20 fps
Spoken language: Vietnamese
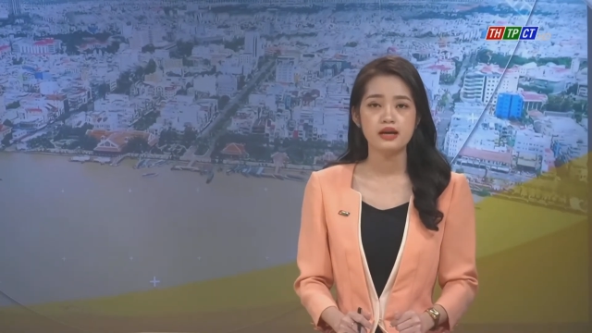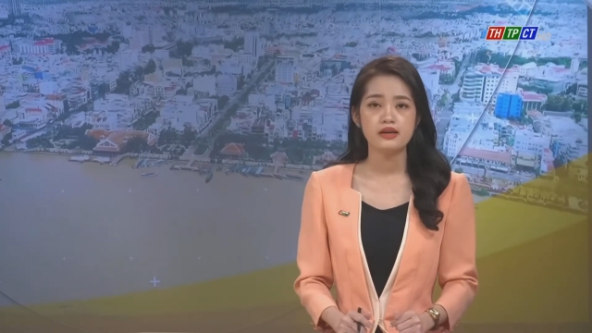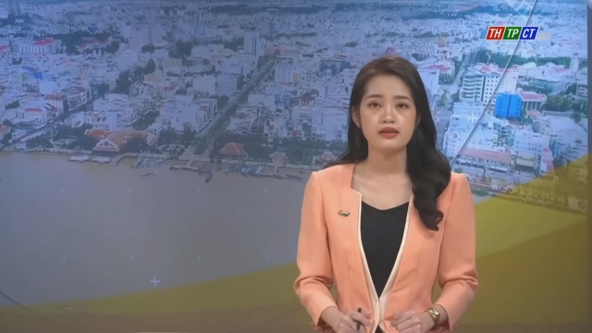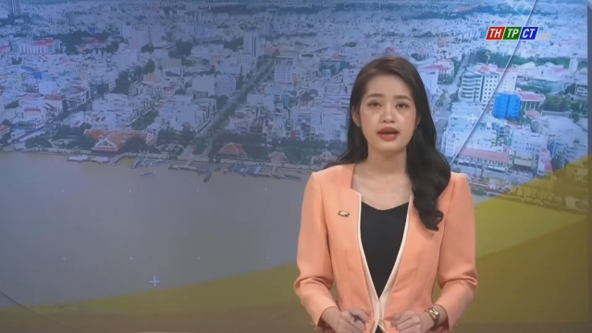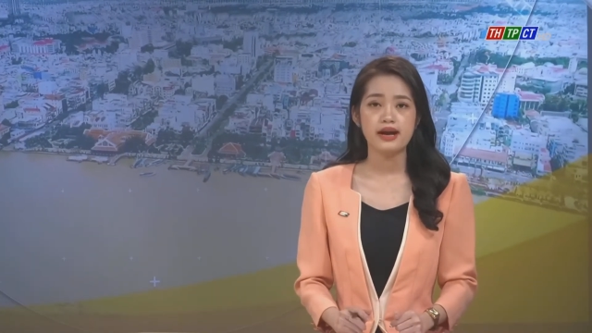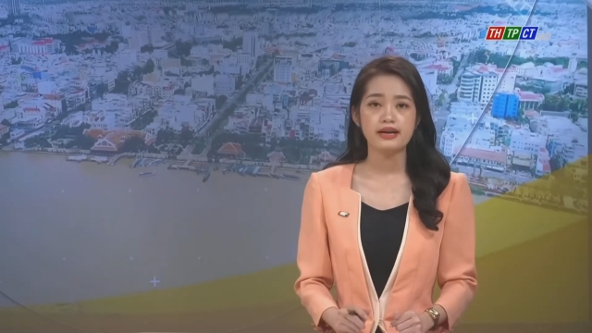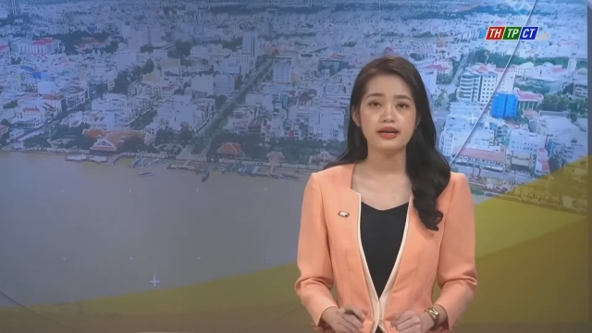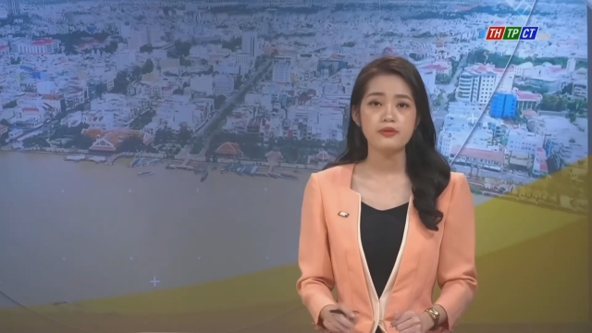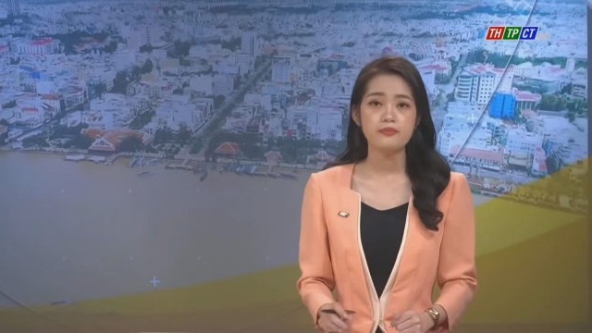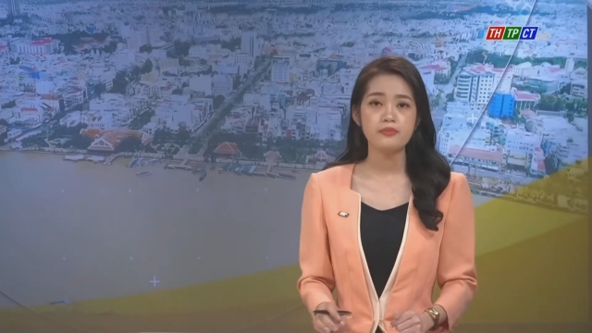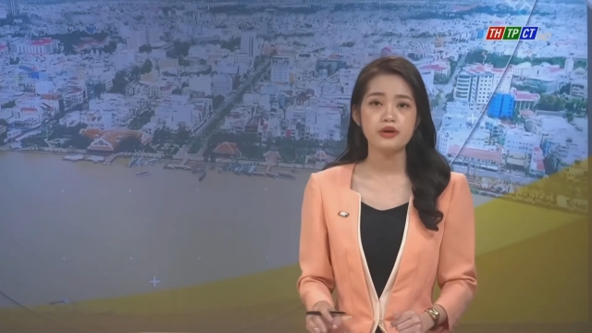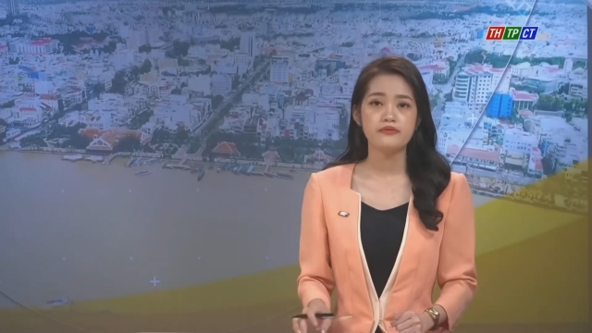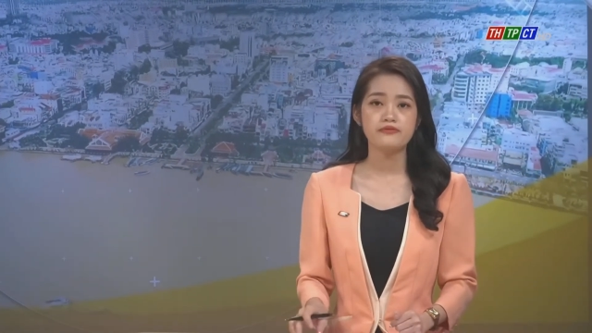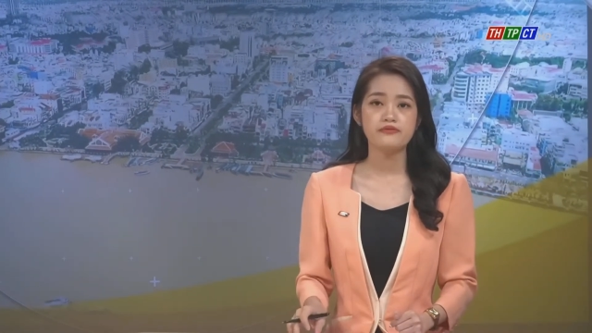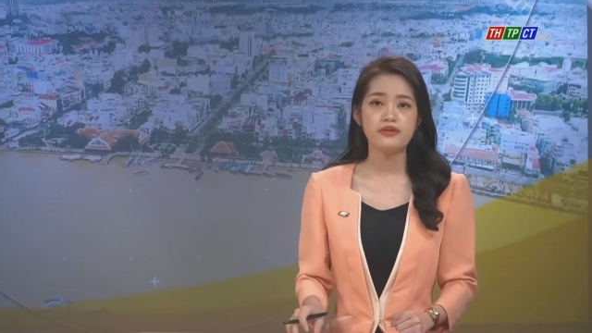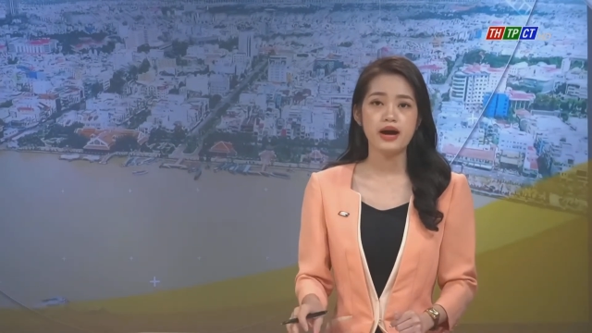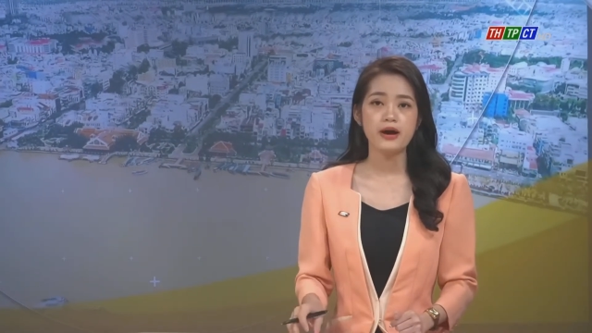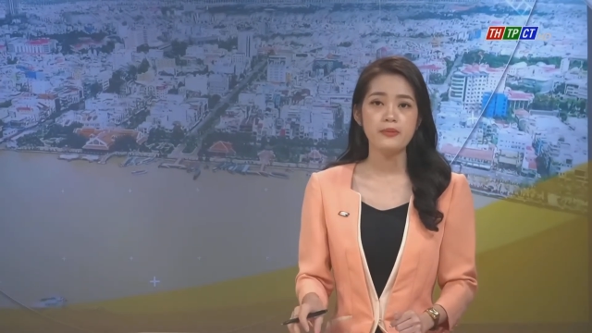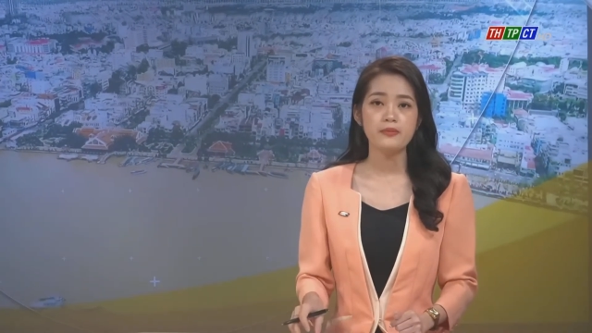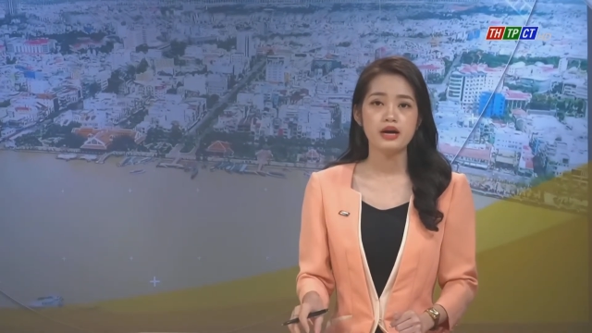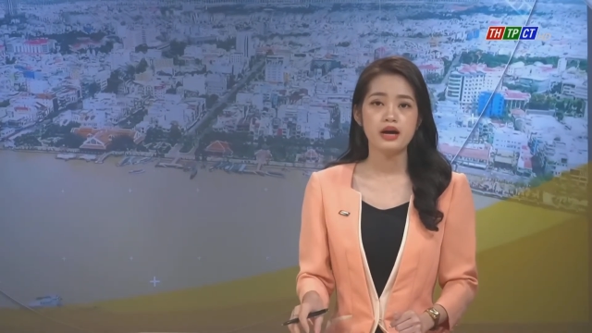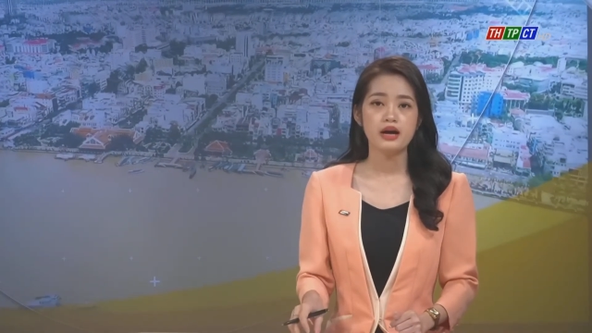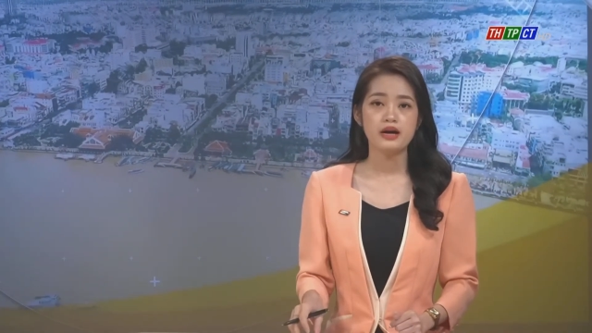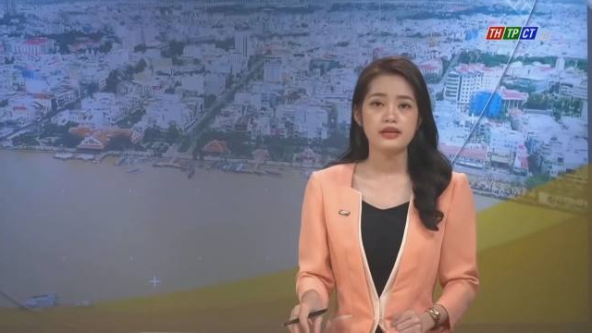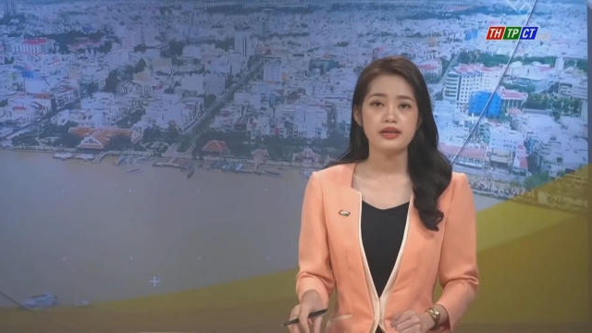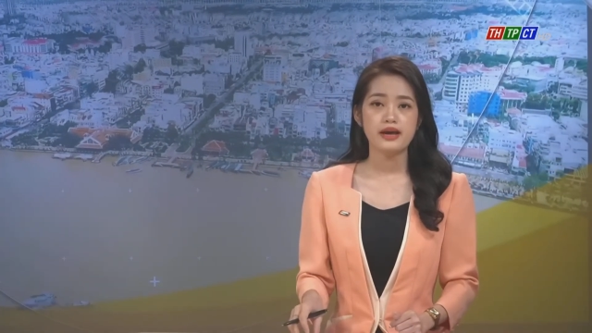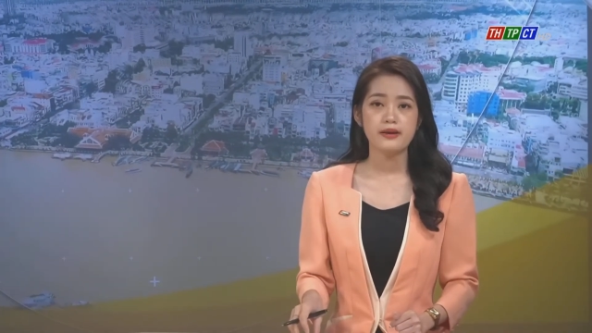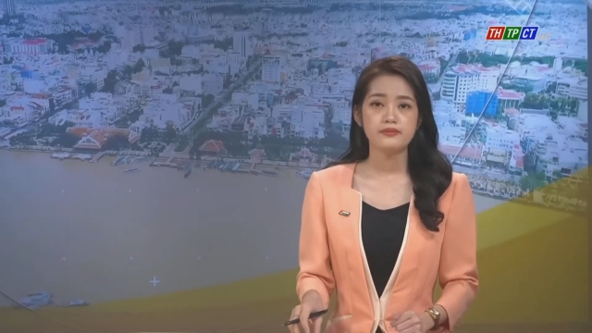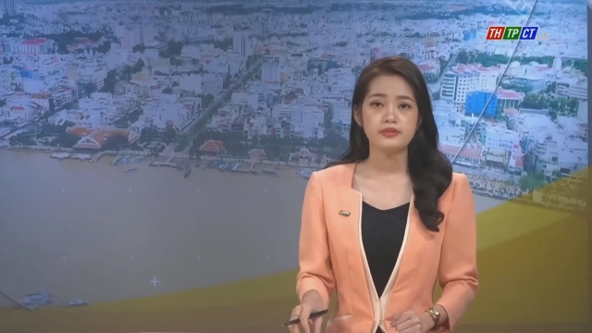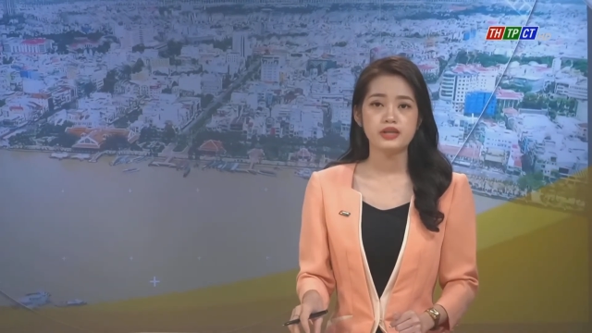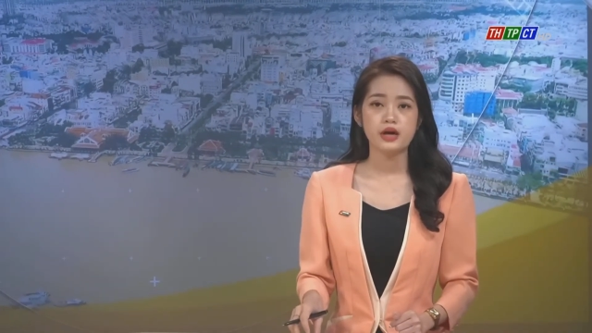và các biện pháp nhằm